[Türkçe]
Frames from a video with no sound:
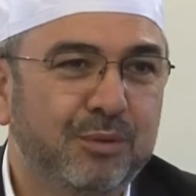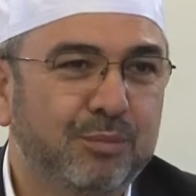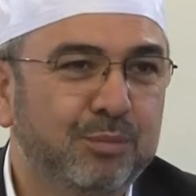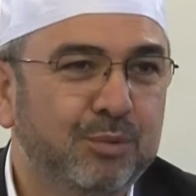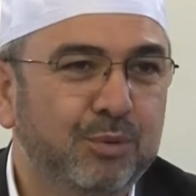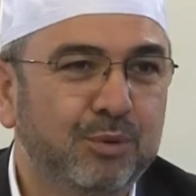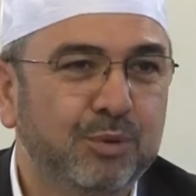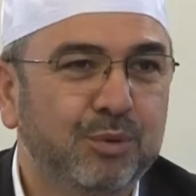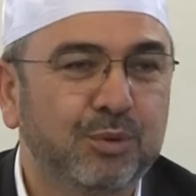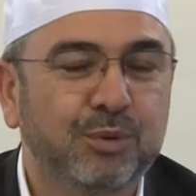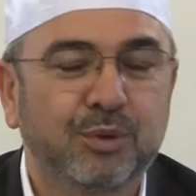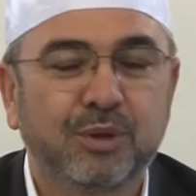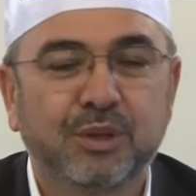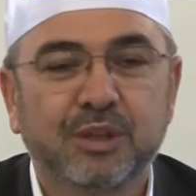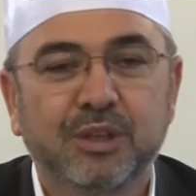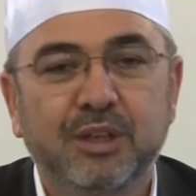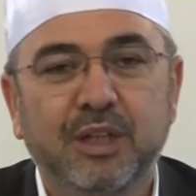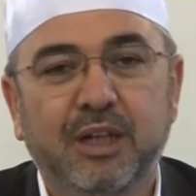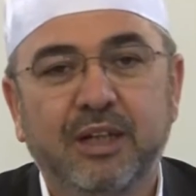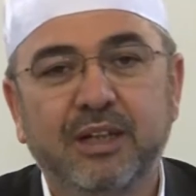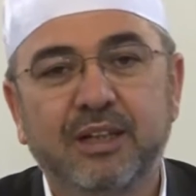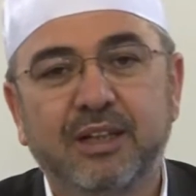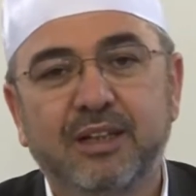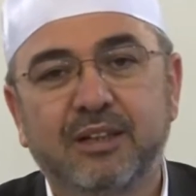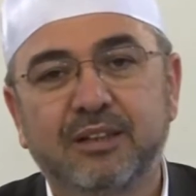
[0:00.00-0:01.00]
Bu
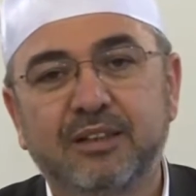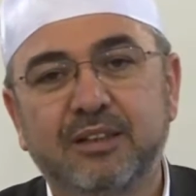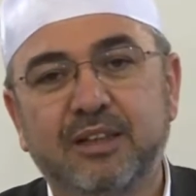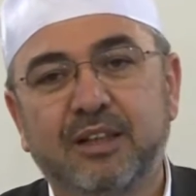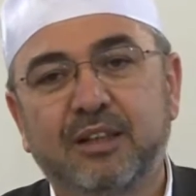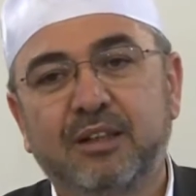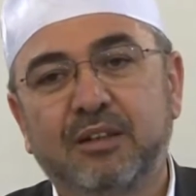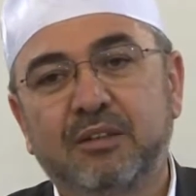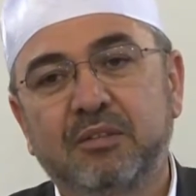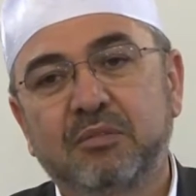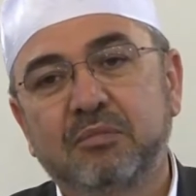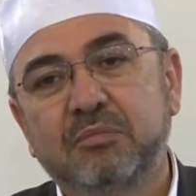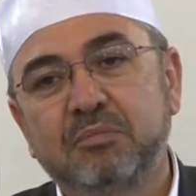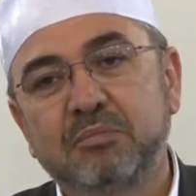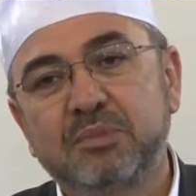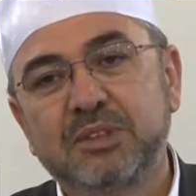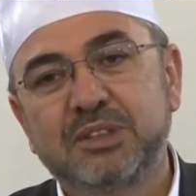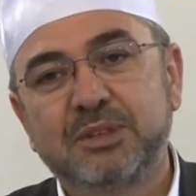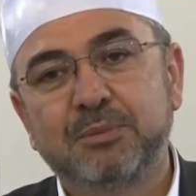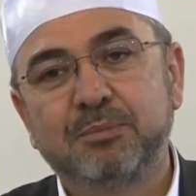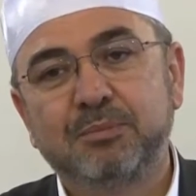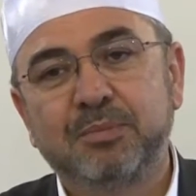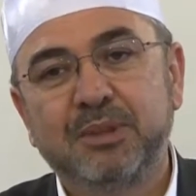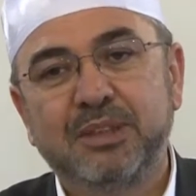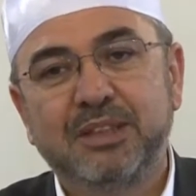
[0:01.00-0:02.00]
kainatta
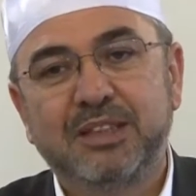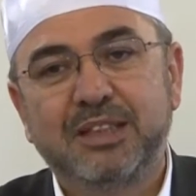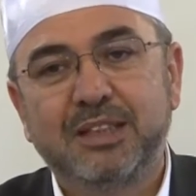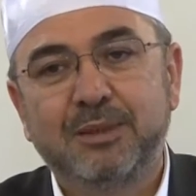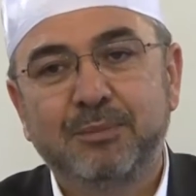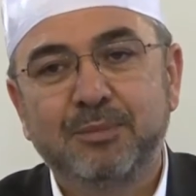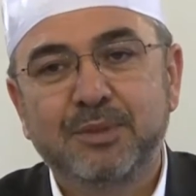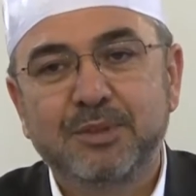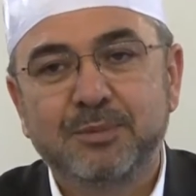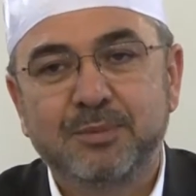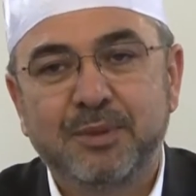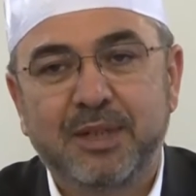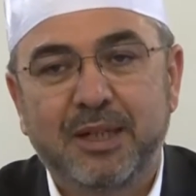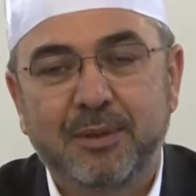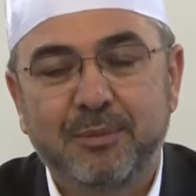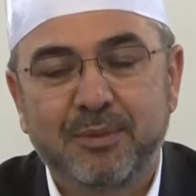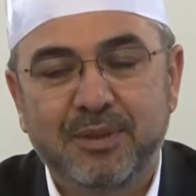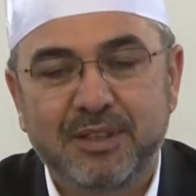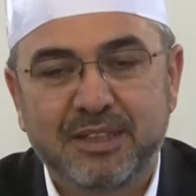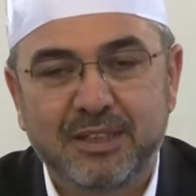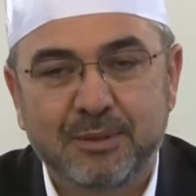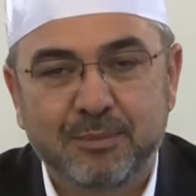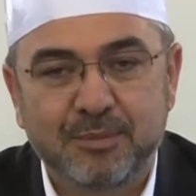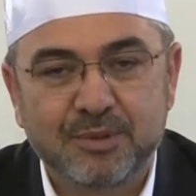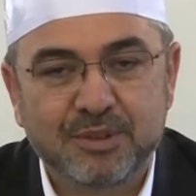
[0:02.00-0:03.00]
bizim bildiğimiz,
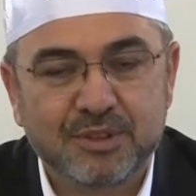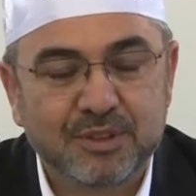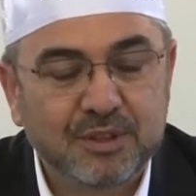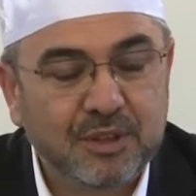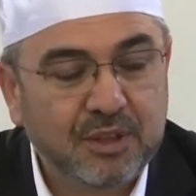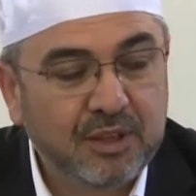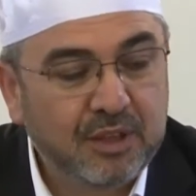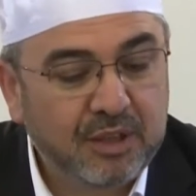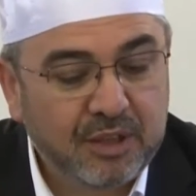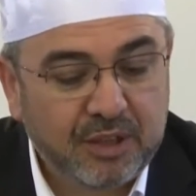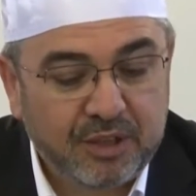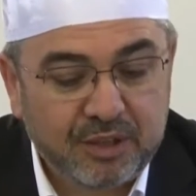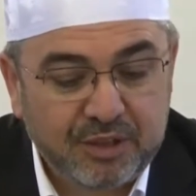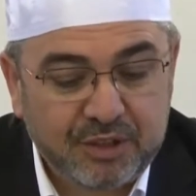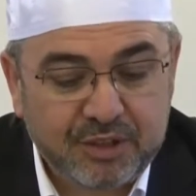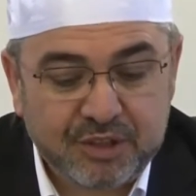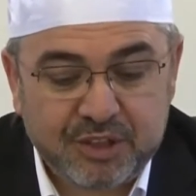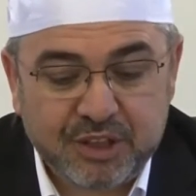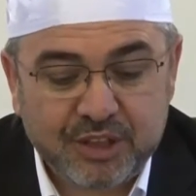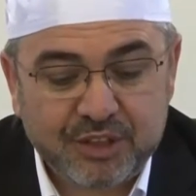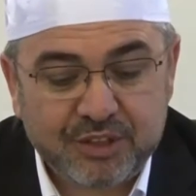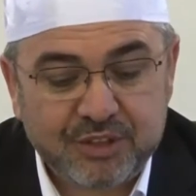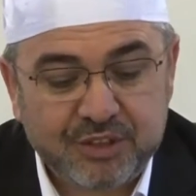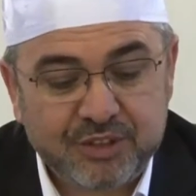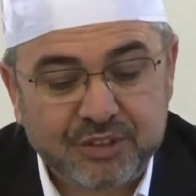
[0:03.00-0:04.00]
bilemediğimiz
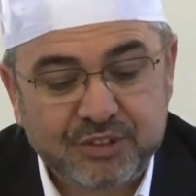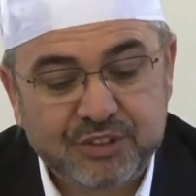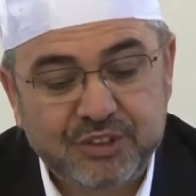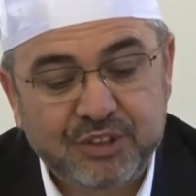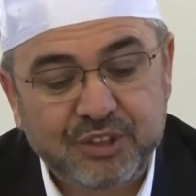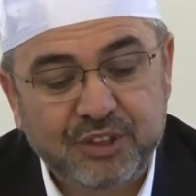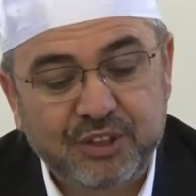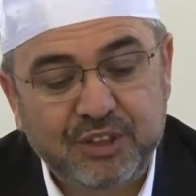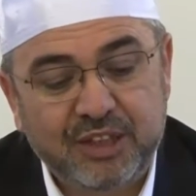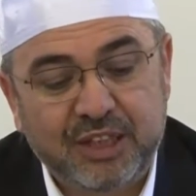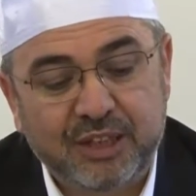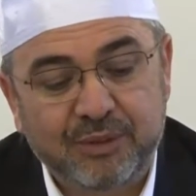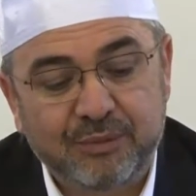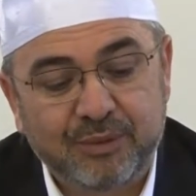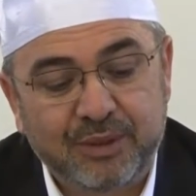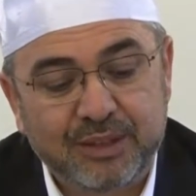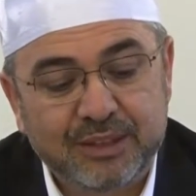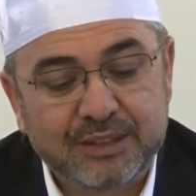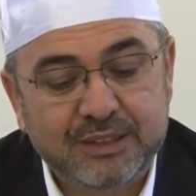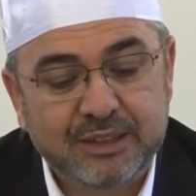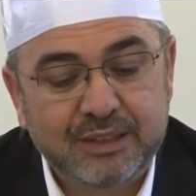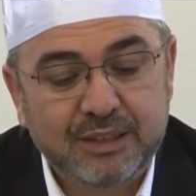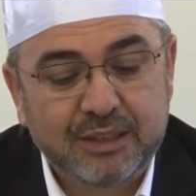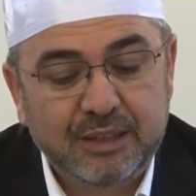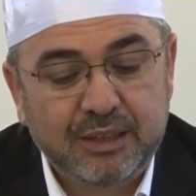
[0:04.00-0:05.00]
nice sırlar
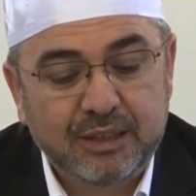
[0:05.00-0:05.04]
var.